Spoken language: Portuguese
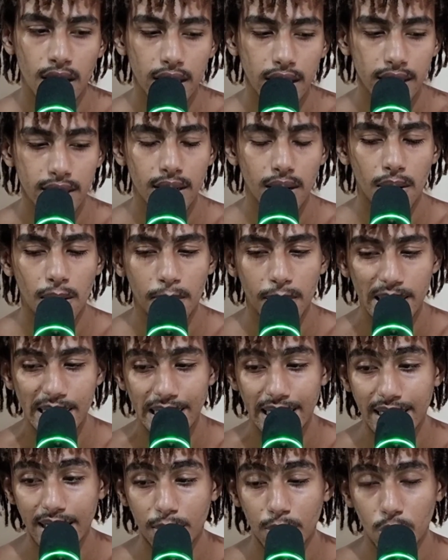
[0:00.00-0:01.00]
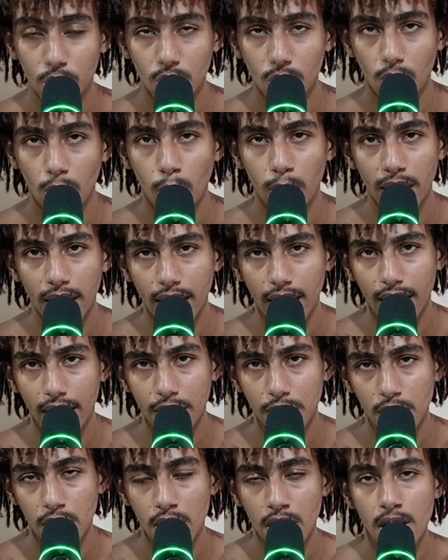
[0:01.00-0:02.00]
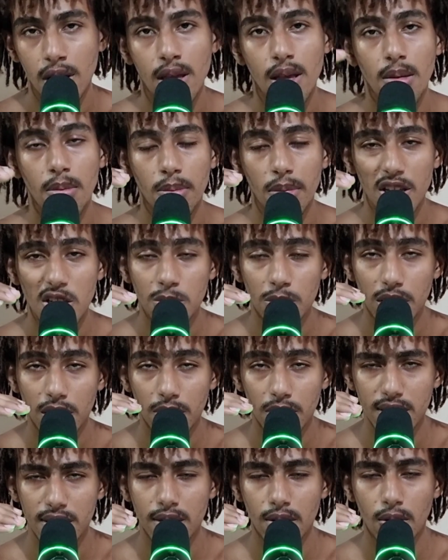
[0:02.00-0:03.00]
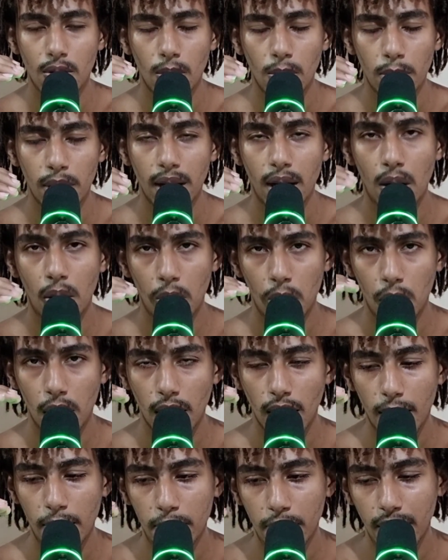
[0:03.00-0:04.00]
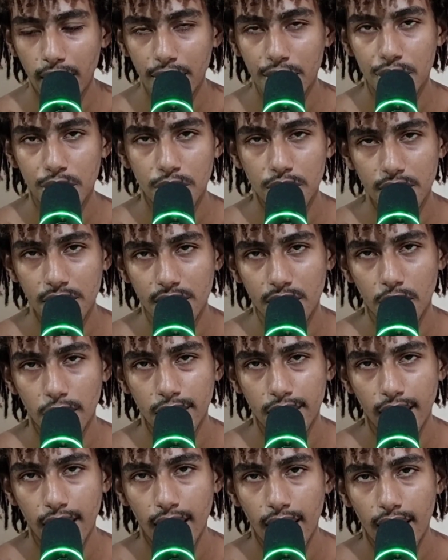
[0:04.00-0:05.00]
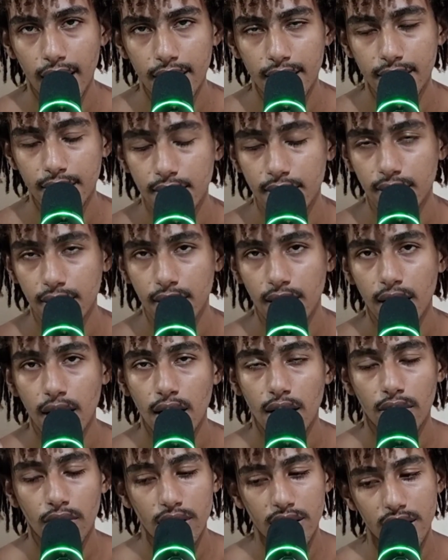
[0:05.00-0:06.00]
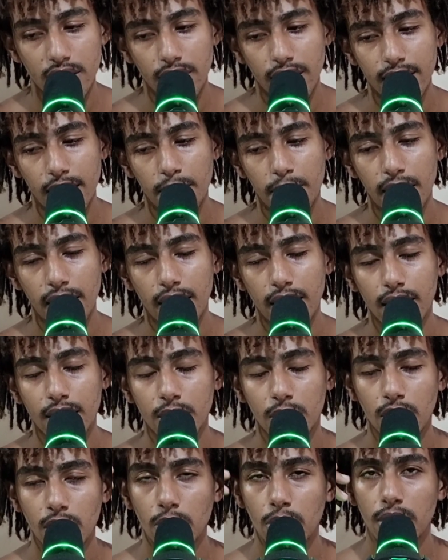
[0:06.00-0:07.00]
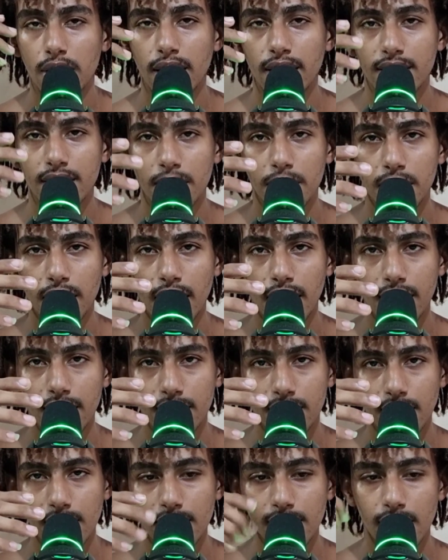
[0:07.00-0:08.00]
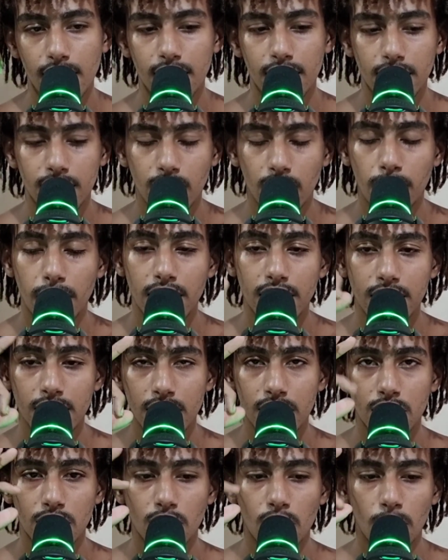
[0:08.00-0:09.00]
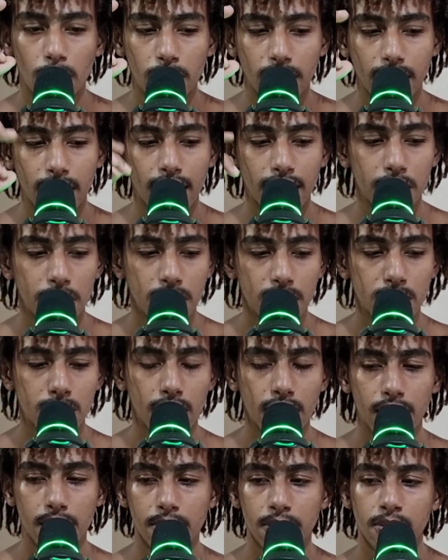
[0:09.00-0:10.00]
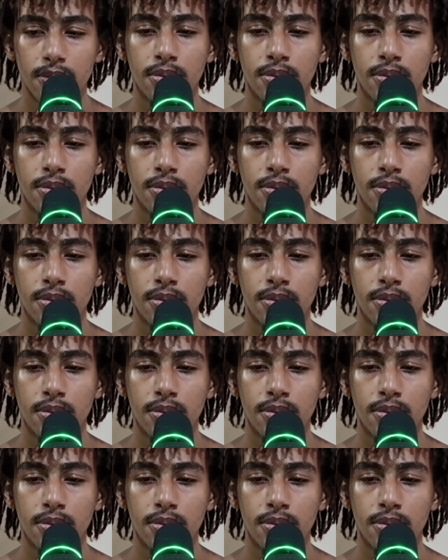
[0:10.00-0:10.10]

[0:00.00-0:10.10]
Então, rapaziada, tá muito complicado. Mesmo que você compre algo abaixo de 50 reais, você vai estar tá pagando o SMS tá certo? Então é bastante complicado isso aí.